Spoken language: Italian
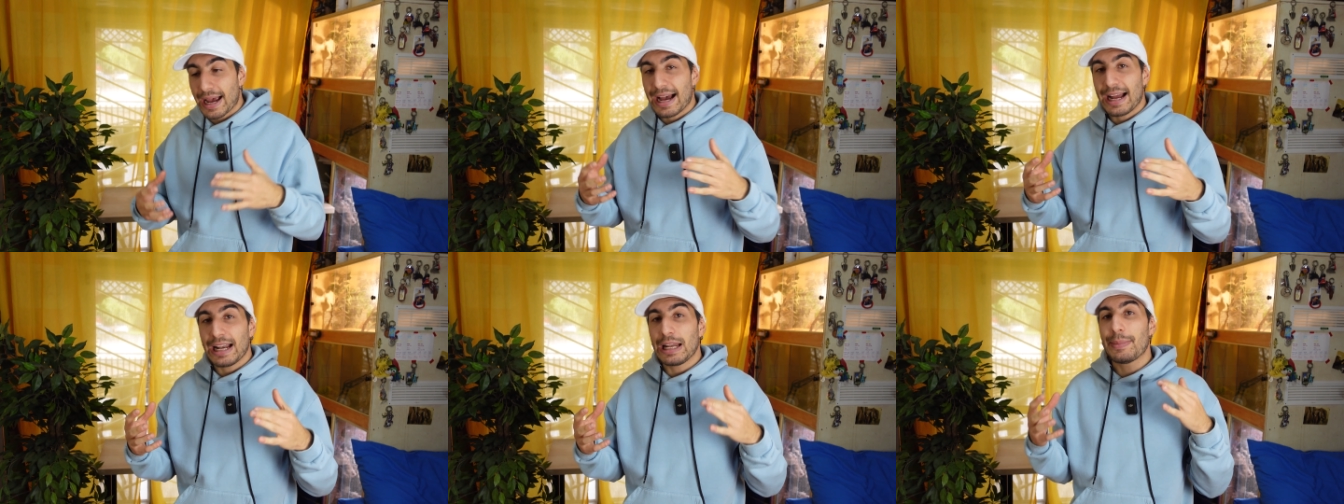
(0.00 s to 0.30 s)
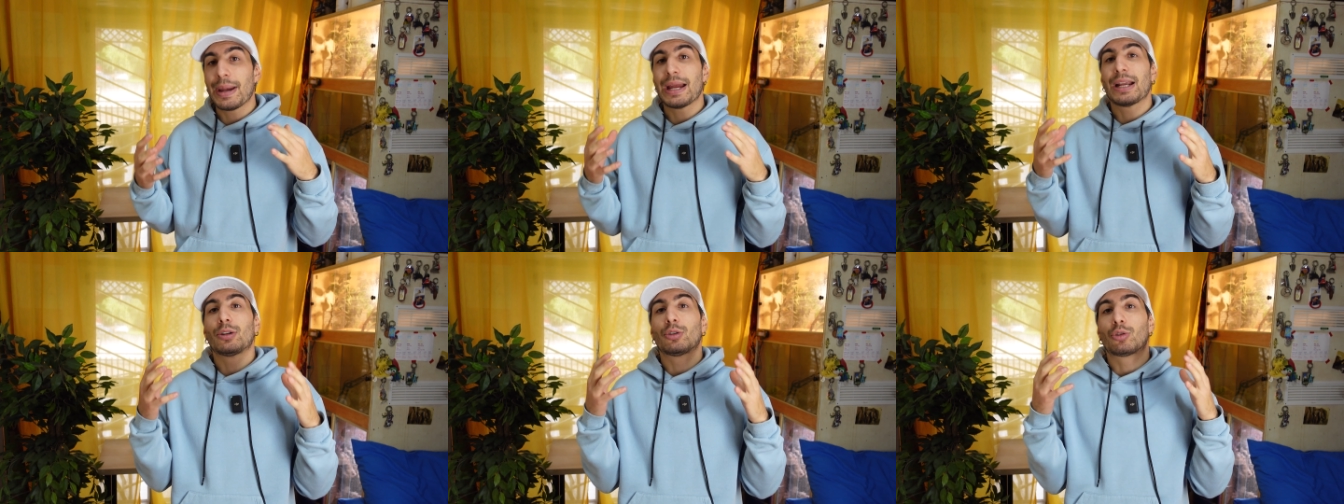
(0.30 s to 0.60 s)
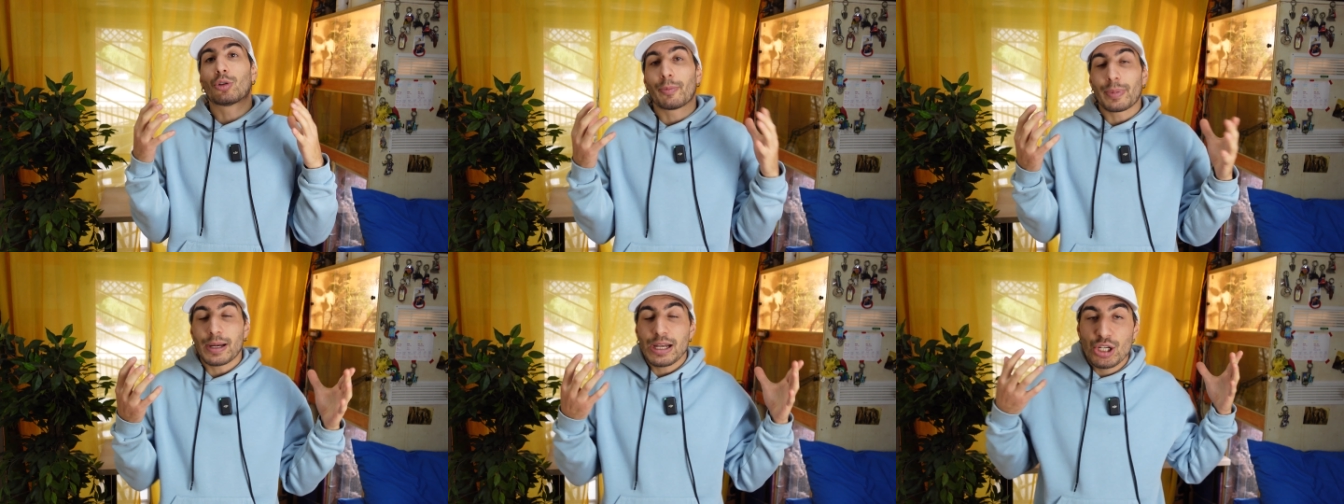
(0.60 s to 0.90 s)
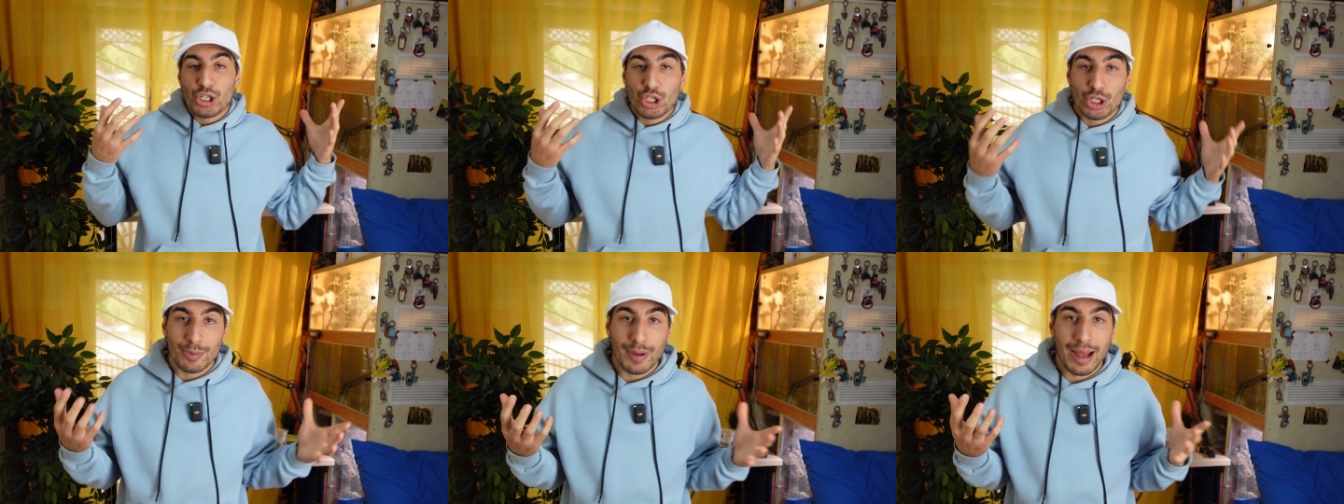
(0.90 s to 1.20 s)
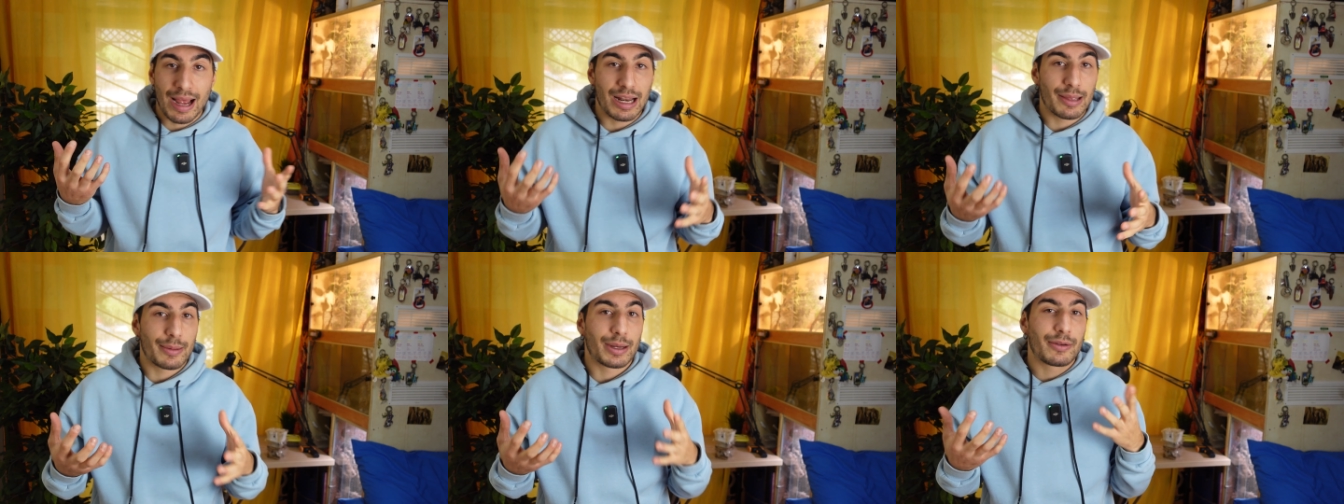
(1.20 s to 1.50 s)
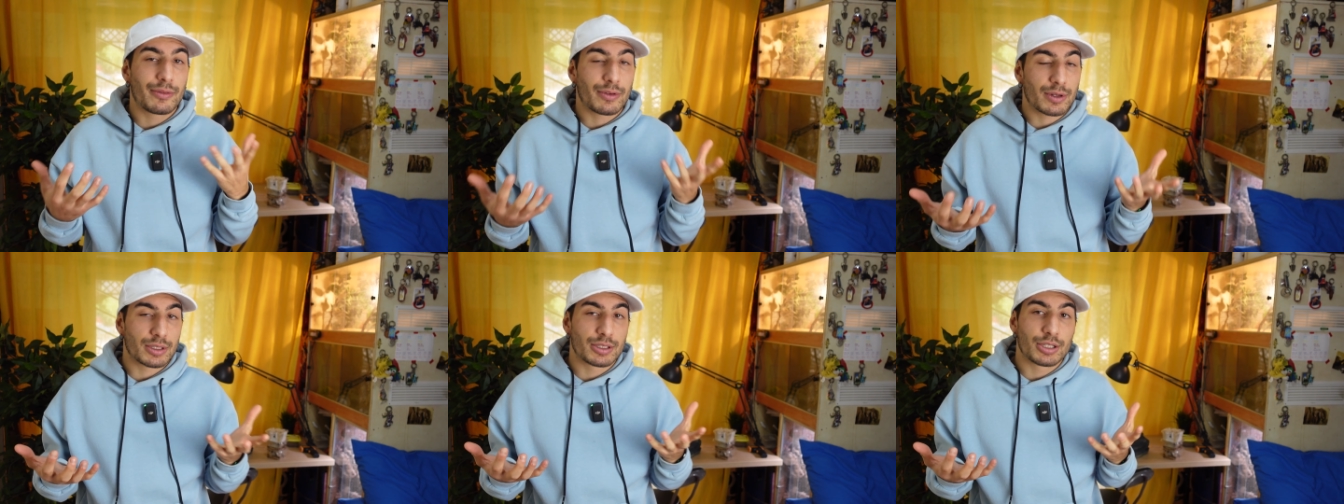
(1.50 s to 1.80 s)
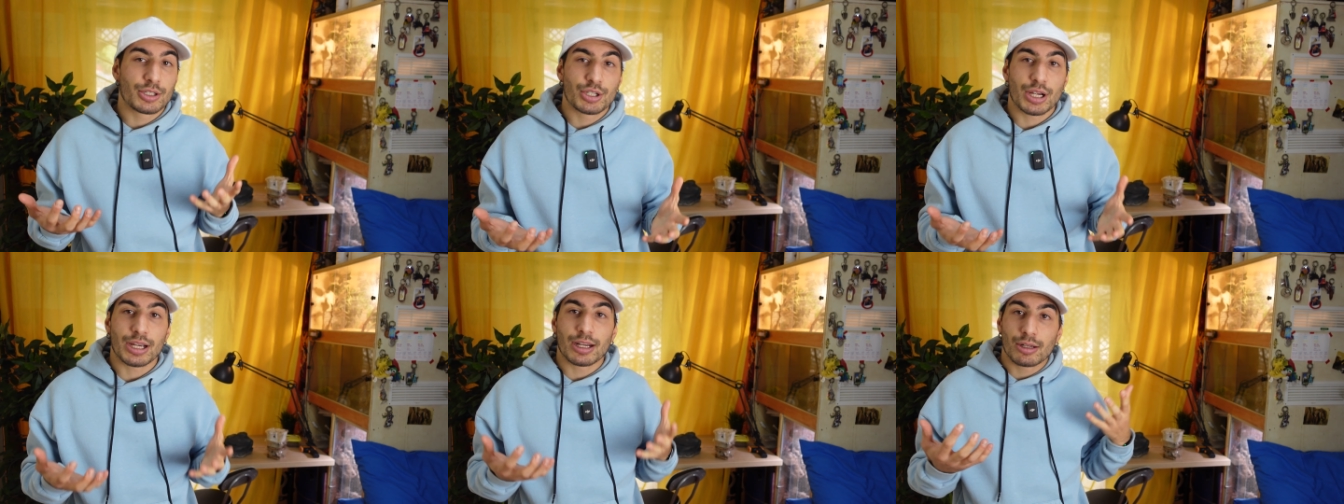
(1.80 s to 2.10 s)
alimento principale per i
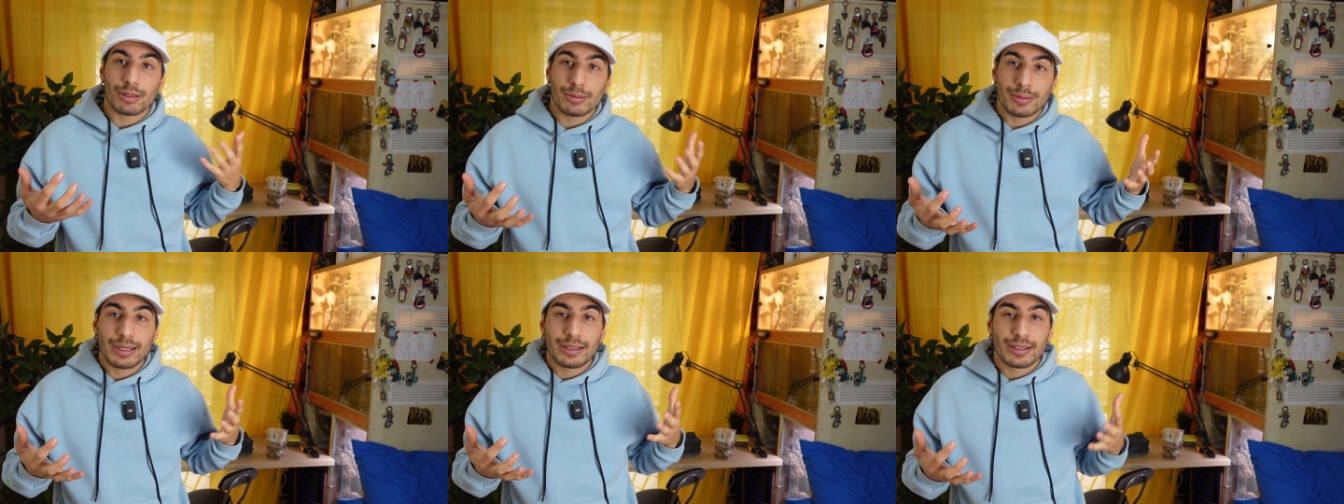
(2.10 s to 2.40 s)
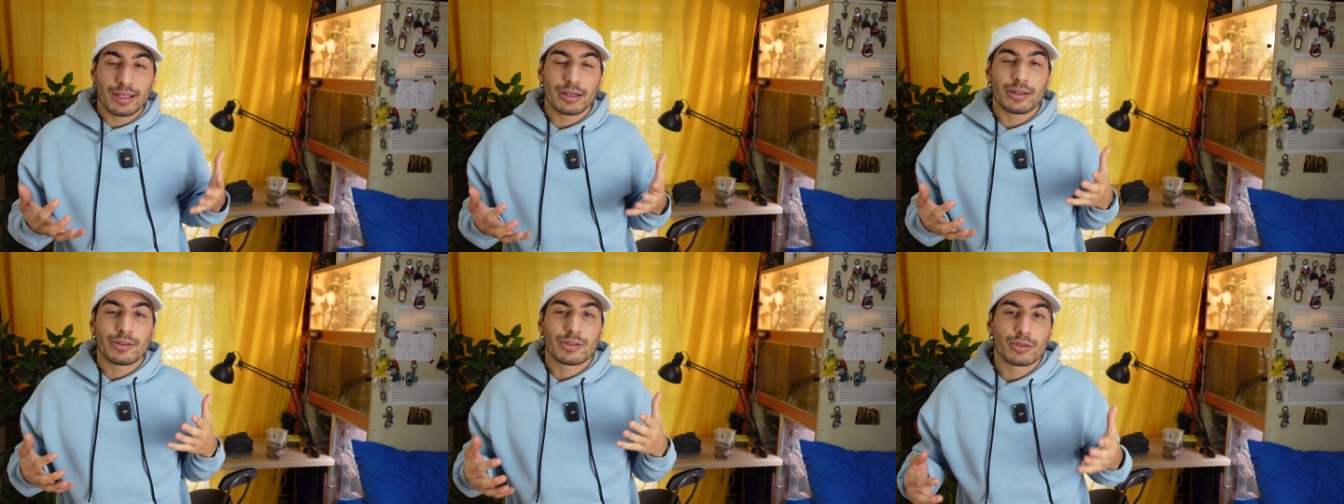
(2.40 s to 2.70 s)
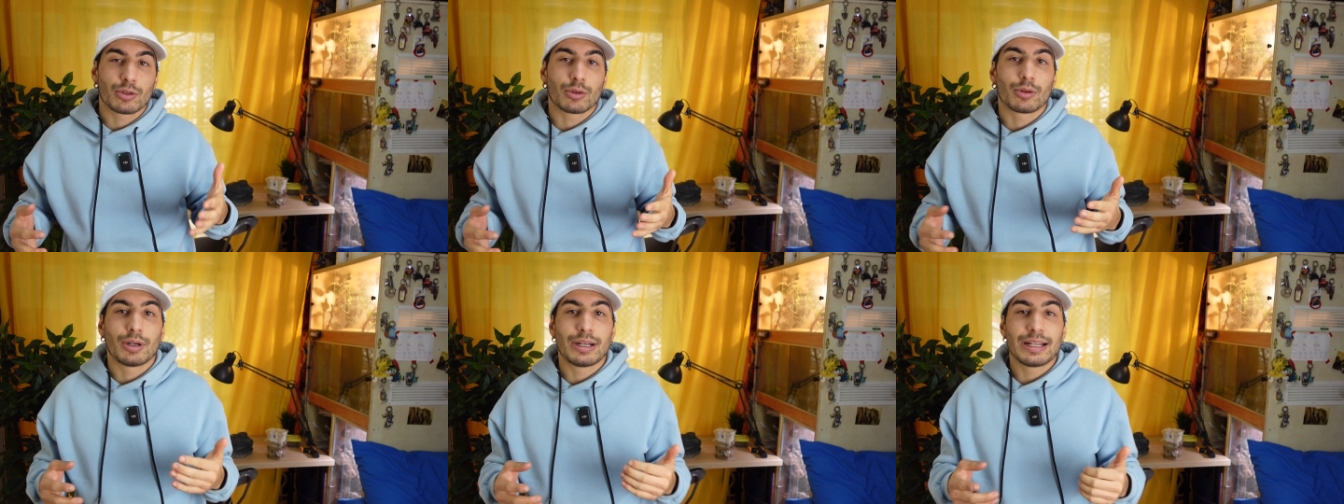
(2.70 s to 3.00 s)
vostri giochi leopardini sono